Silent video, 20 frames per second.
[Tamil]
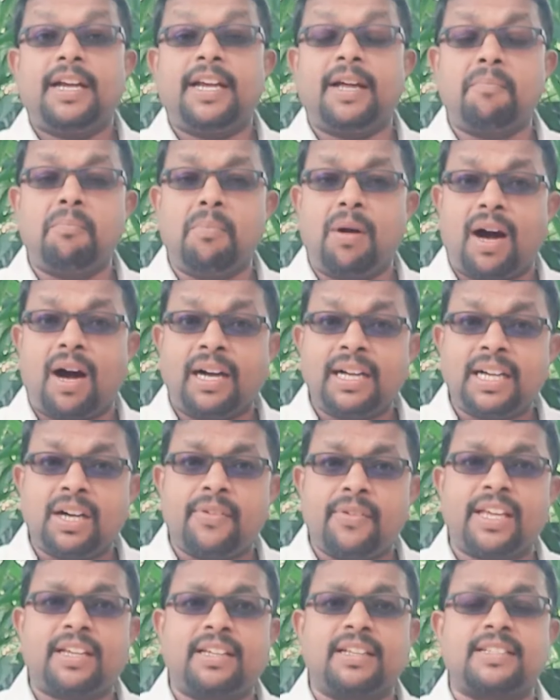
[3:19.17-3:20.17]
நம்ம அங்கே
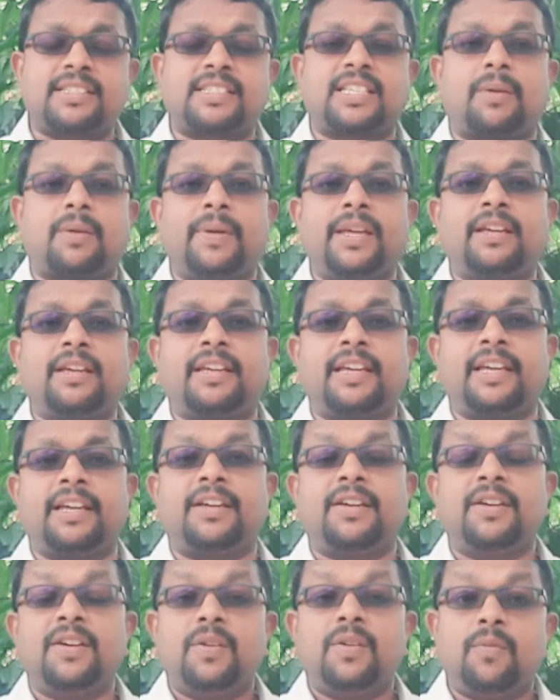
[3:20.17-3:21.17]
வைக்கிற சபைக்கு
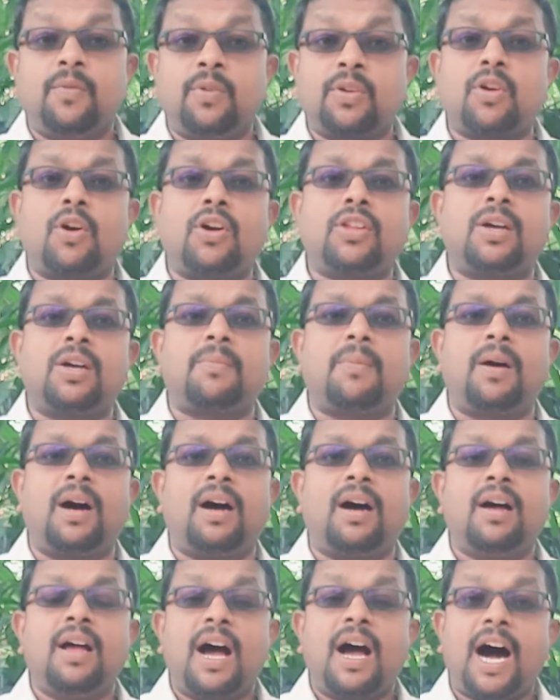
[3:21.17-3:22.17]

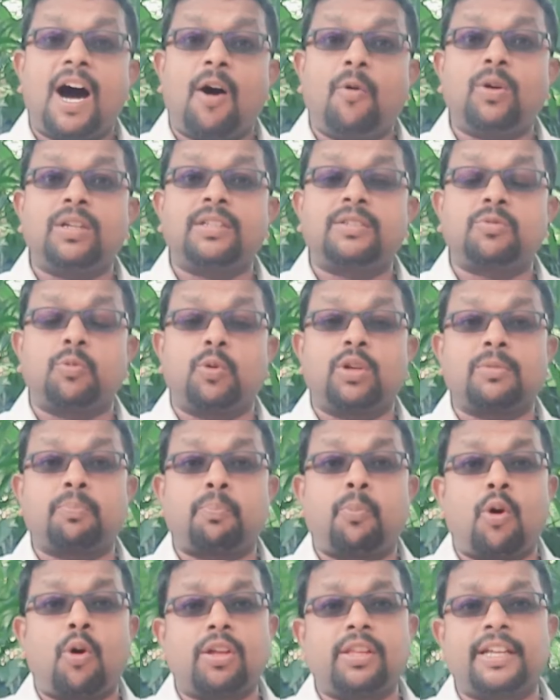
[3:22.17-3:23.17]
விரோதமாக அவங்க ஒரு
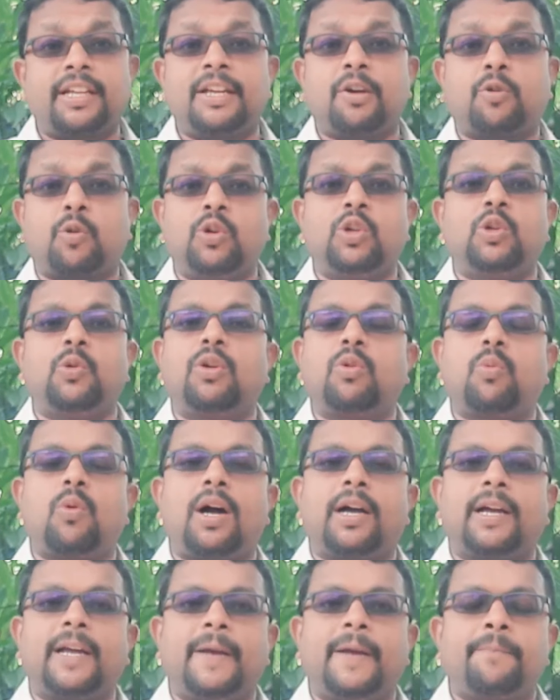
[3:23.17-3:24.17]
போதனையை கொண்டு
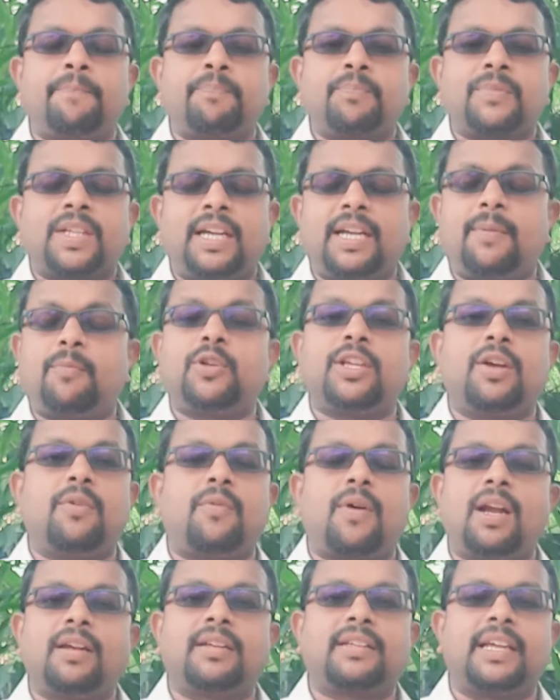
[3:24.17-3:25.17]
வருவாங்க நம்முடைய
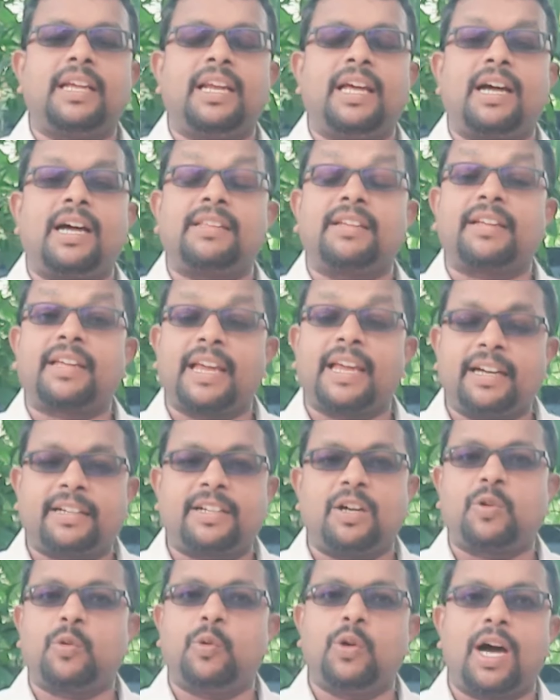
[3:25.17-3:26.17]
வாழ்க்கையில் அதை
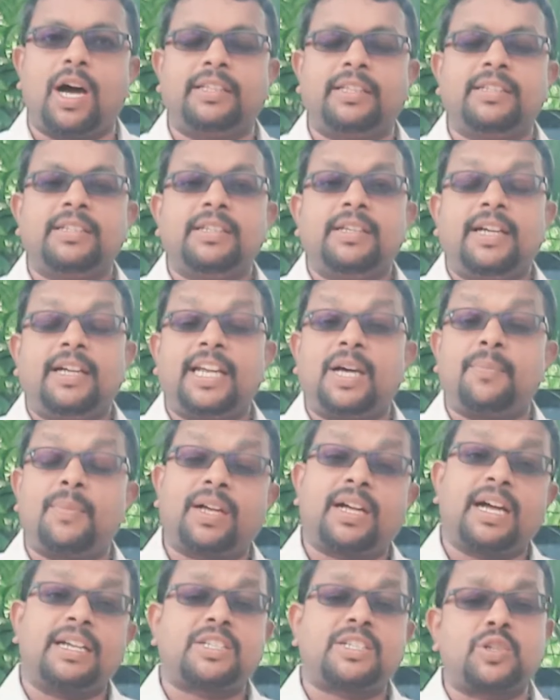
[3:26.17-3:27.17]
கேட்கக்கூடாது நம்ம
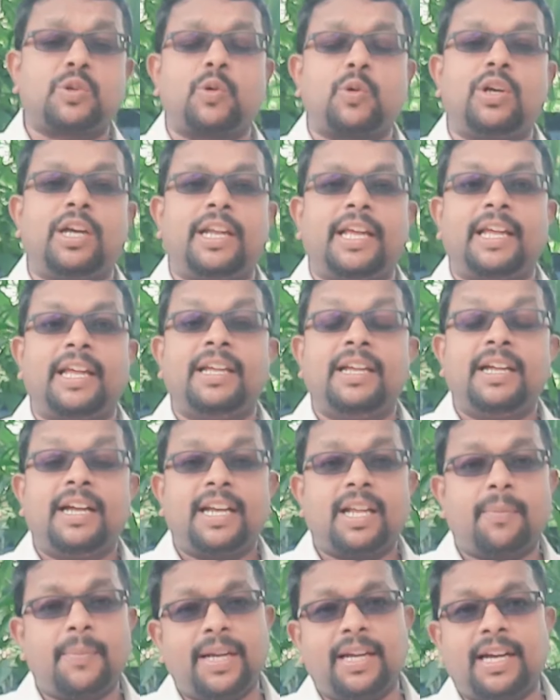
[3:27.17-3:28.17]
கற்றுக்கொண்ட
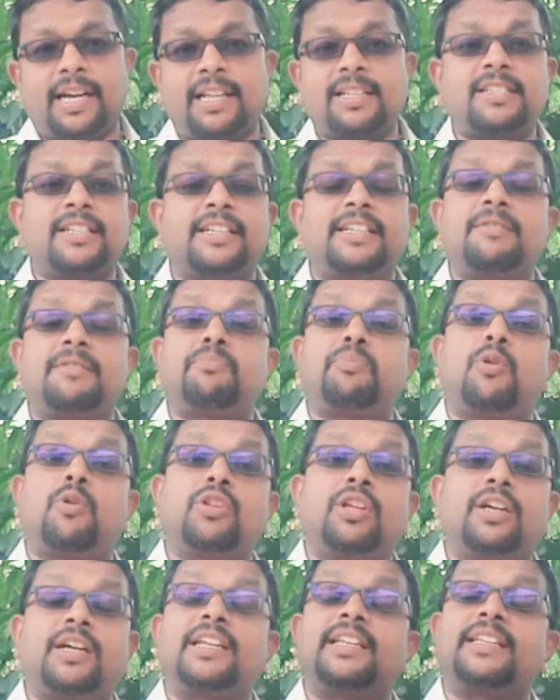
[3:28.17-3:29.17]
நம்மை நடத்துகிற
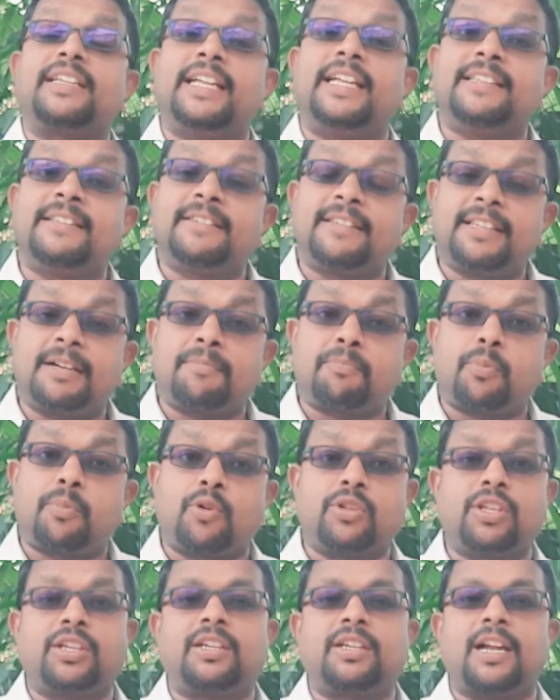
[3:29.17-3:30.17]
போதகர் எந்த
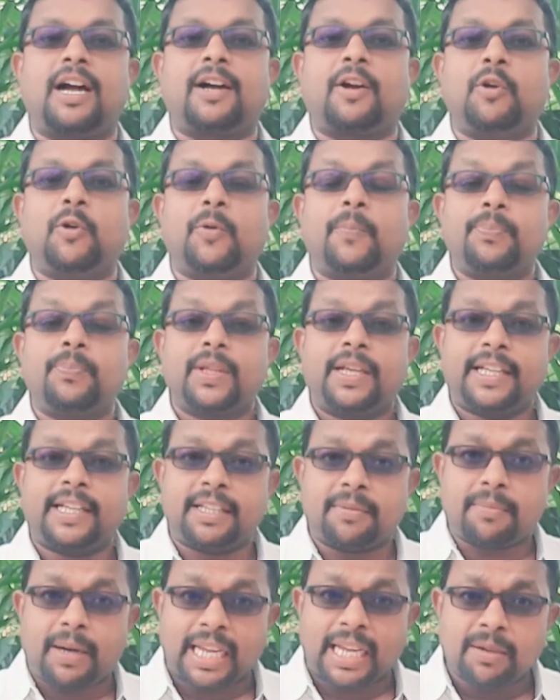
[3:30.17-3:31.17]
போதிக்கிறாங்களோ
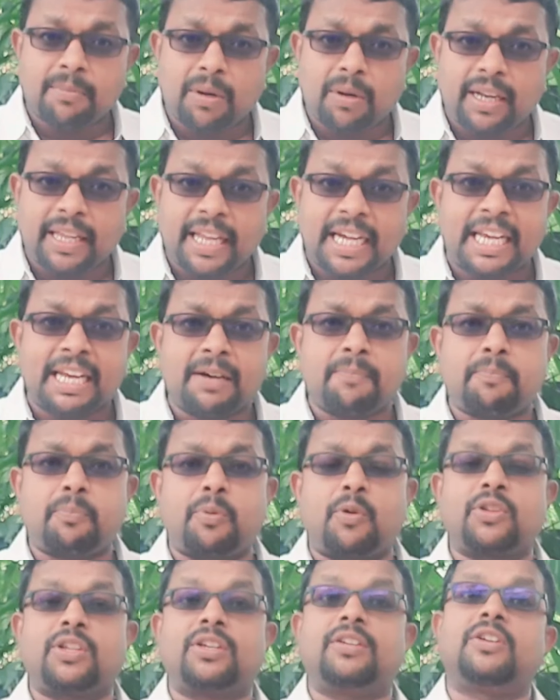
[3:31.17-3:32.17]
இந்த பைபிளில் என்ன
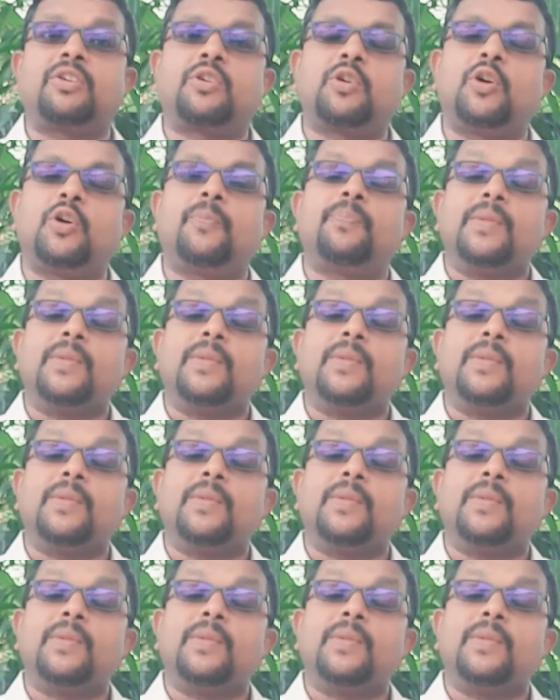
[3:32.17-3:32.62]
போதனை இருக்கோ